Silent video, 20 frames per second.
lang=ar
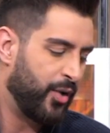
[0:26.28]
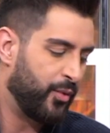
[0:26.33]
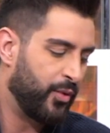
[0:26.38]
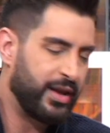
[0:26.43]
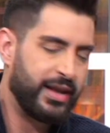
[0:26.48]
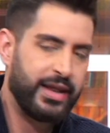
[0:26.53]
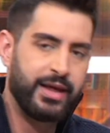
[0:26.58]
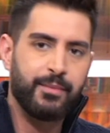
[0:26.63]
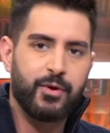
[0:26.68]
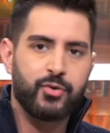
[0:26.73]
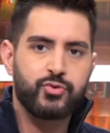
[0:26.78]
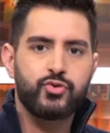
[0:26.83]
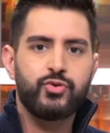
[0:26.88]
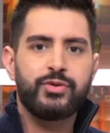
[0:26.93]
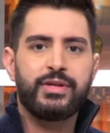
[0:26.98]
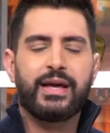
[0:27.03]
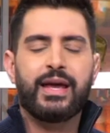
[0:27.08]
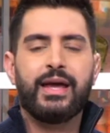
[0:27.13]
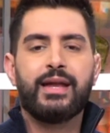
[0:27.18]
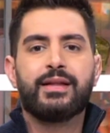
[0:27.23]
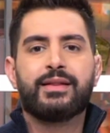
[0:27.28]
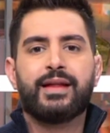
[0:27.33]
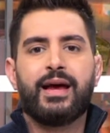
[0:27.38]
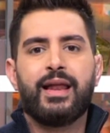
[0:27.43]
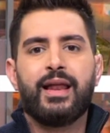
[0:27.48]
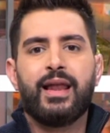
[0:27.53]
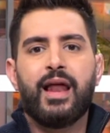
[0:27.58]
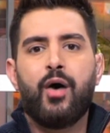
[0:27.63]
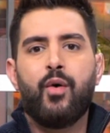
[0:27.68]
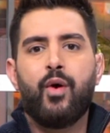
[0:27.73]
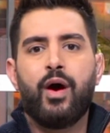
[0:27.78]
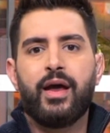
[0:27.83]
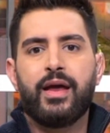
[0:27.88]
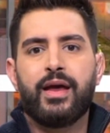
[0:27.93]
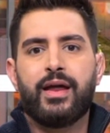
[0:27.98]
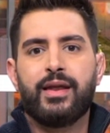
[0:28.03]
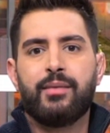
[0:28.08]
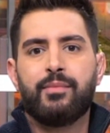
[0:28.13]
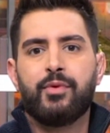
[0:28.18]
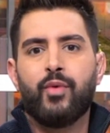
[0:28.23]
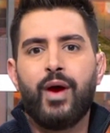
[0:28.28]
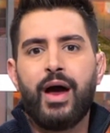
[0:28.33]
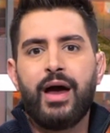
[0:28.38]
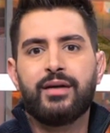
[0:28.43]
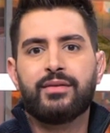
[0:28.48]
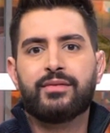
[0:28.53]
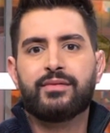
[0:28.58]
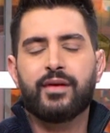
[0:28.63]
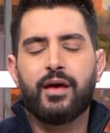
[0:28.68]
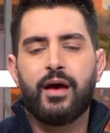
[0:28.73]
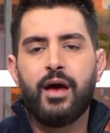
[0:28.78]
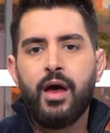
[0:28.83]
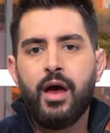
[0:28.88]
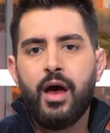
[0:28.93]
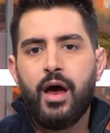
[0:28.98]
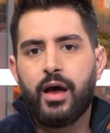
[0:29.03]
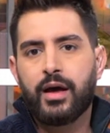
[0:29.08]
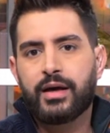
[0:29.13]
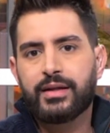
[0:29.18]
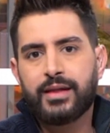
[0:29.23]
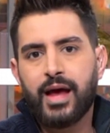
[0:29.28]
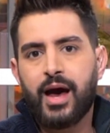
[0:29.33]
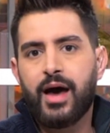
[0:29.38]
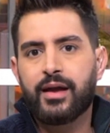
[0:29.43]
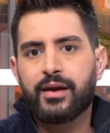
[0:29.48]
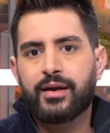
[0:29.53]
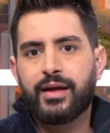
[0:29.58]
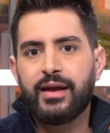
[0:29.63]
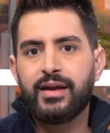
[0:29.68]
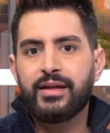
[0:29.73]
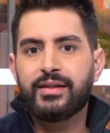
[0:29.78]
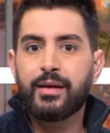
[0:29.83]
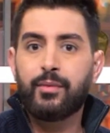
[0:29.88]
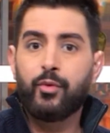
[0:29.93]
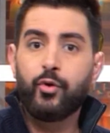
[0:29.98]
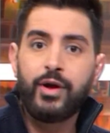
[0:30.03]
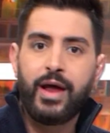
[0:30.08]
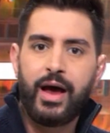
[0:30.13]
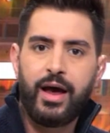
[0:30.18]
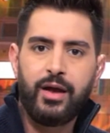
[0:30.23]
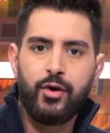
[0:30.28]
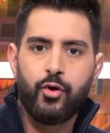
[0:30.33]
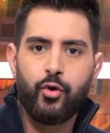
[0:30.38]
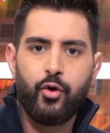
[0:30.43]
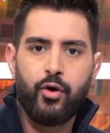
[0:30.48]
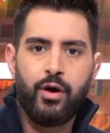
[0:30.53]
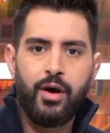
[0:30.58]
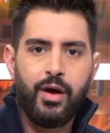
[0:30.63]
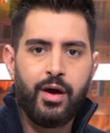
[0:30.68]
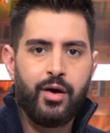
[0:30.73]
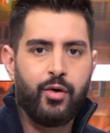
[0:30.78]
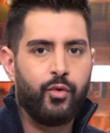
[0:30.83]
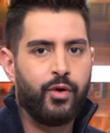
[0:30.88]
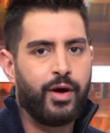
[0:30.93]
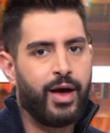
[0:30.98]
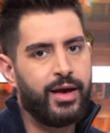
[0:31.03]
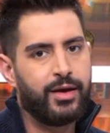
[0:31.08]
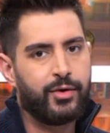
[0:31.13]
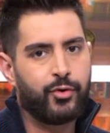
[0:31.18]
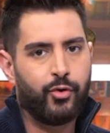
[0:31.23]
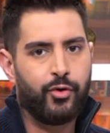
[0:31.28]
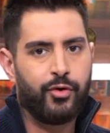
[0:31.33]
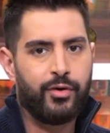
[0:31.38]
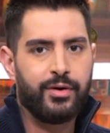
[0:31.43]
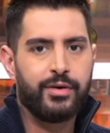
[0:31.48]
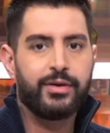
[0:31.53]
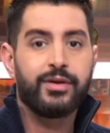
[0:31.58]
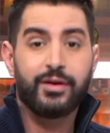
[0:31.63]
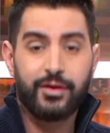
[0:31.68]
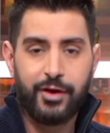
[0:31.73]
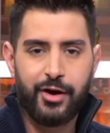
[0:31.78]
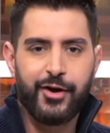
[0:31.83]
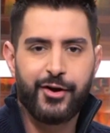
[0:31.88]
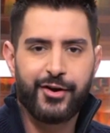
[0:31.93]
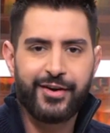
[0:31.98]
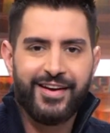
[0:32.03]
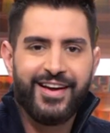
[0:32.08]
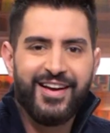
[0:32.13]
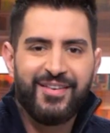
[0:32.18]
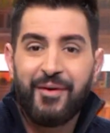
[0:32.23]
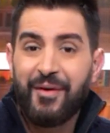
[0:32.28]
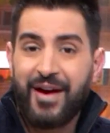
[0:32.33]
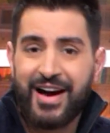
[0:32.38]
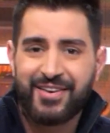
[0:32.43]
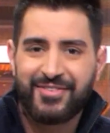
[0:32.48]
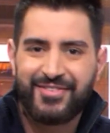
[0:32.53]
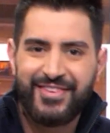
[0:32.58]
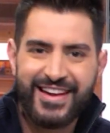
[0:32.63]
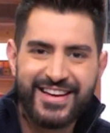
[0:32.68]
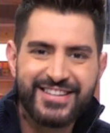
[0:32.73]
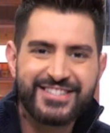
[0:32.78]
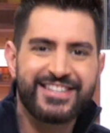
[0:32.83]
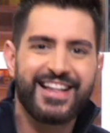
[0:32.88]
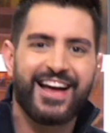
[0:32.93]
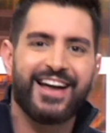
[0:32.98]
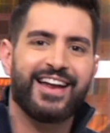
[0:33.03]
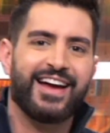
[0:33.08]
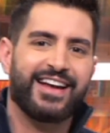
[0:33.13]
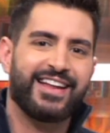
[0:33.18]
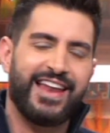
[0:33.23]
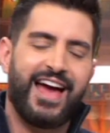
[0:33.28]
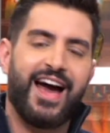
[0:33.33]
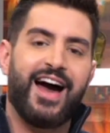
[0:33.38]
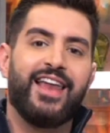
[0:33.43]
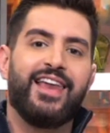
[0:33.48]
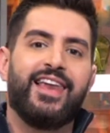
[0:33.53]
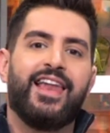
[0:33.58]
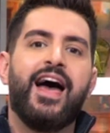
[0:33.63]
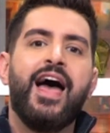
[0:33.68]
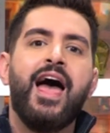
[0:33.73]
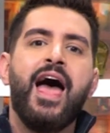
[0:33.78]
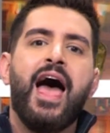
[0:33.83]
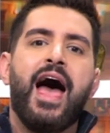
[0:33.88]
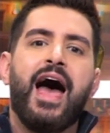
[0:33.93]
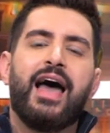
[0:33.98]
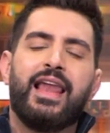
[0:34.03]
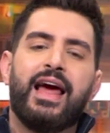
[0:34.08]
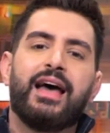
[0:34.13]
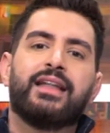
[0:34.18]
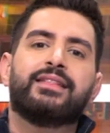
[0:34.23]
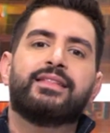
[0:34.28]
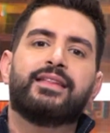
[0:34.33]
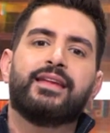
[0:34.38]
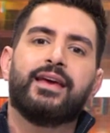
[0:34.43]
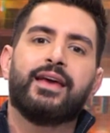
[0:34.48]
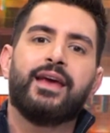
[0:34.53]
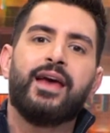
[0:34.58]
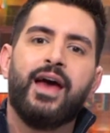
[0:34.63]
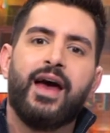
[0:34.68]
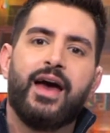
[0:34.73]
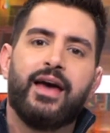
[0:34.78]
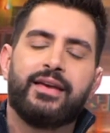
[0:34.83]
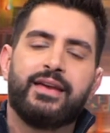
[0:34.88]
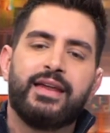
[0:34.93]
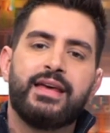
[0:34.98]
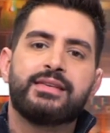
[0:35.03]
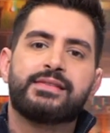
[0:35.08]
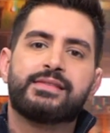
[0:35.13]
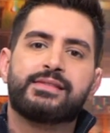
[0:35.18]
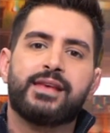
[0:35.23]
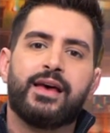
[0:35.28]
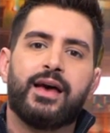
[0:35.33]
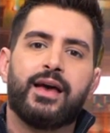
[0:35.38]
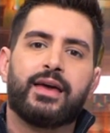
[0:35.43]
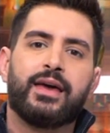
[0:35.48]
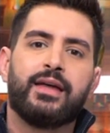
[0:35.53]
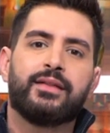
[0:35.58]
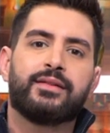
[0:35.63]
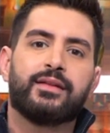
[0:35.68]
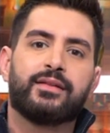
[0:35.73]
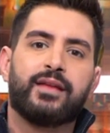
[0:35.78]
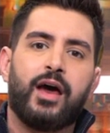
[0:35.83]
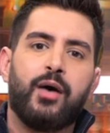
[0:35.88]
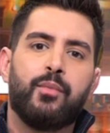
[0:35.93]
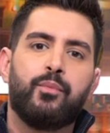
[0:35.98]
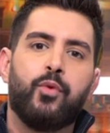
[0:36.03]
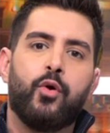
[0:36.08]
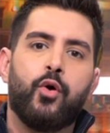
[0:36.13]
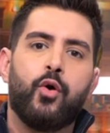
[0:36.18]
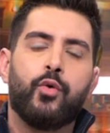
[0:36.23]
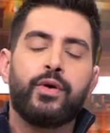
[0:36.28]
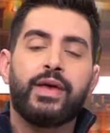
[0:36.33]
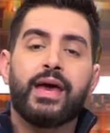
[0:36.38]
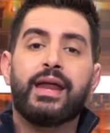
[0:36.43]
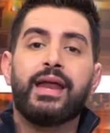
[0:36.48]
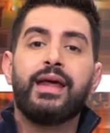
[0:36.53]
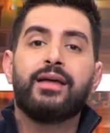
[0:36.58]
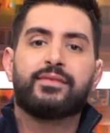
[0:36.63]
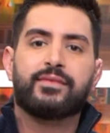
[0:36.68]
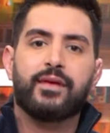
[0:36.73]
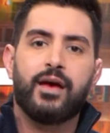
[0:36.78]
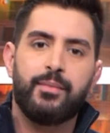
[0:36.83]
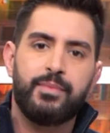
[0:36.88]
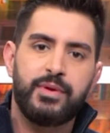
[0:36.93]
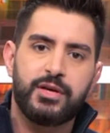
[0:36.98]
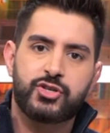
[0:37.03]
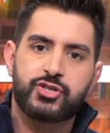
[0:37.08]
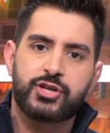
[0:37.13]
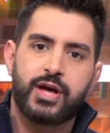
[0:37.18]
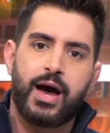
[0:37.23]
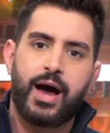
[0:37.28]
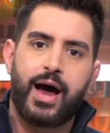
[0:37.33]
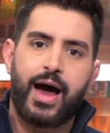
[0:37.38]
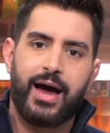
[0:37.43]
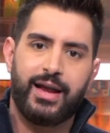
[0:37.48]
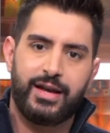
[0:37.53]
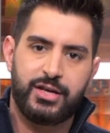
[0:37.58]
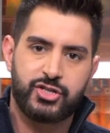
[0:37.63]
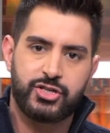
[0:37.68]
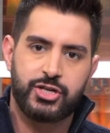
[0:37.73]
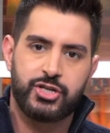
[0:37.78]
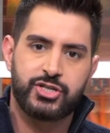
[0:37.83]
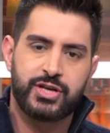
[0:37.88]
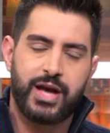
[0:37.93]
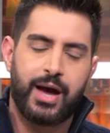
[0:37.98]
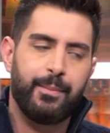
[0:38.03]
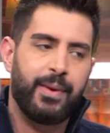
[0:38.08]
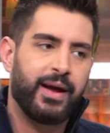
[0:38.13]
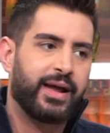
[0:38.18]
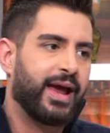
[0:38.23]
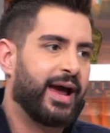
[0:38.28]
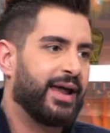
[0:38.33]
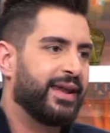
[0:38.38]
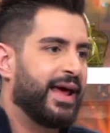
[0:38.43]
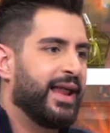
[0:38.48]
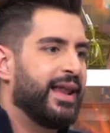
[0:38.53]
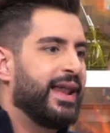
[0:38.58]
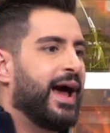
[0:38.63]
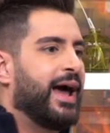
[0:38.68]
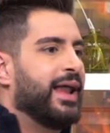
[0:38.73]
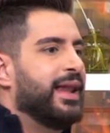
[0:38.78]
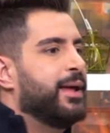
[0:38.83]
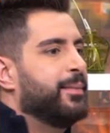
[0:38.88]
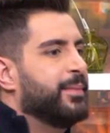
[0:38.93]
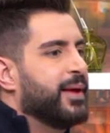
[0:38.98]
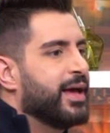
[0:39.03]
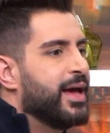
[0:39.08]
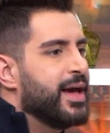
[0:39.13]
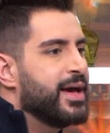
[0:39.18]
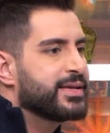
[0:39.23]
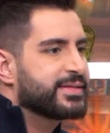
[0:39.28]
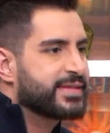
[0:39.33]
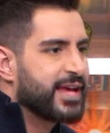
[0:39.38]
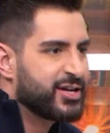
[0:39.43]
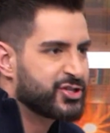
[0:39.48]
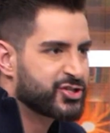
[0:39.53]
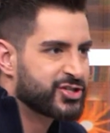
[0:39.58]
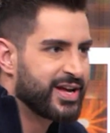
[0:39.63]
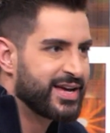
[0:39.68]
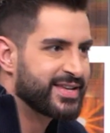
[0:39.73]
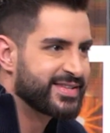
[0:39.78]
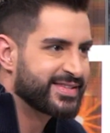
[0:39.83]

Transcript: واللي موجوده كانت على الهواء يعني بوقت كتار كان يتابعوا له وغيره ينقهر ما بعرف ليش يعني على كل حال هالقد الناس كانت تحبه ويا ريت بيرجع على الشاشه عم بحكي عن الاعلامي سرج